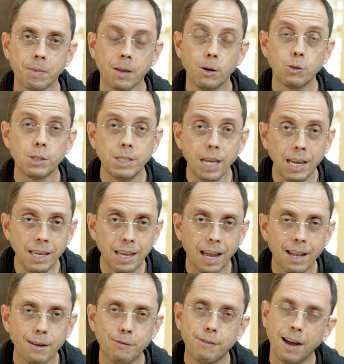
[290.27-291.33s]
Eu sei que
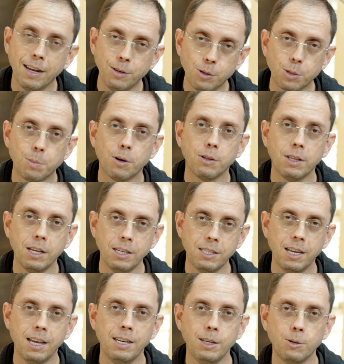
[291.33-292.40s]
ela vai nos
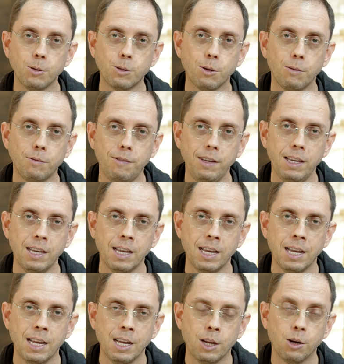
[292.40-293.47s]
proteger e nos ouvir.
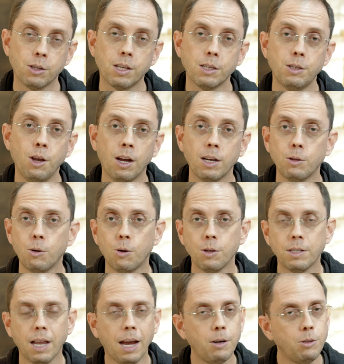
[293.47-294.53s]
Nossa Senhora do
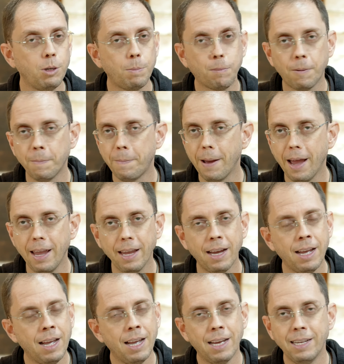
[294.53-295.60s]
Rosário de Pompeia
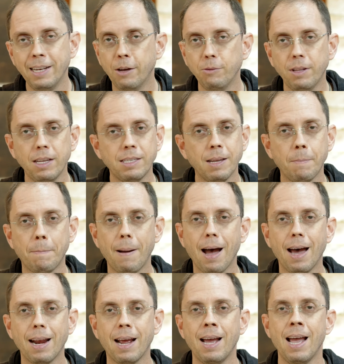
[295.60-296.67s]
não
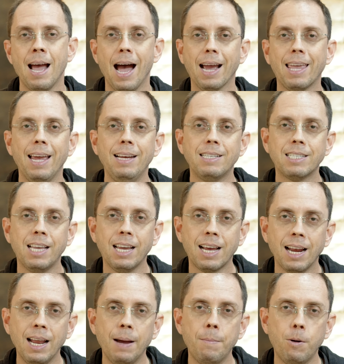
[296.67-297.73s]
desampara aqueles que
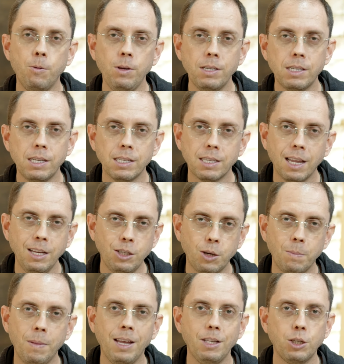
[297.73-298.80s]
clamam
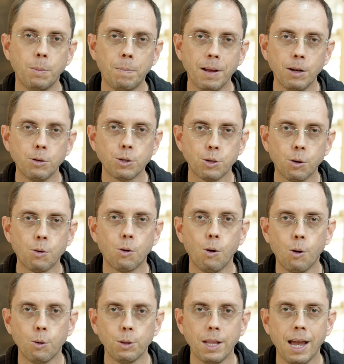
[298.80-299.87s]
insistentemente pelo
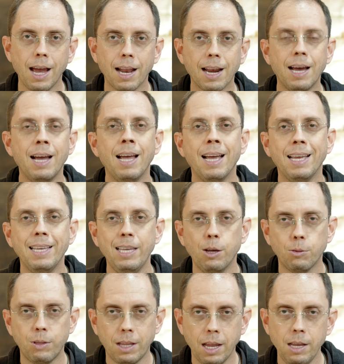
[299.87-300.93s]
socorro dela, e
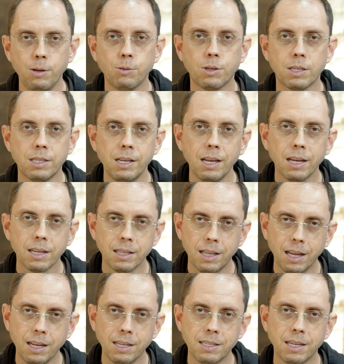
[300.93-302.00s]
eu tenho
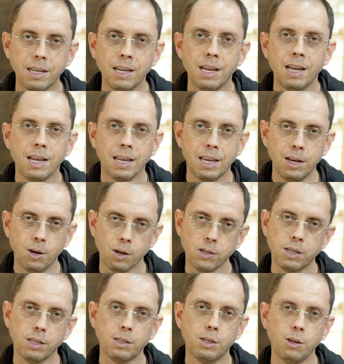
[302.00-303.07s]
certeza que
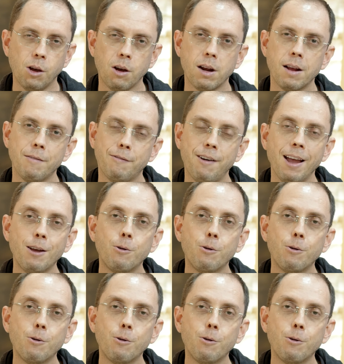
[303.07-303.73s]
Nossa Senhora vai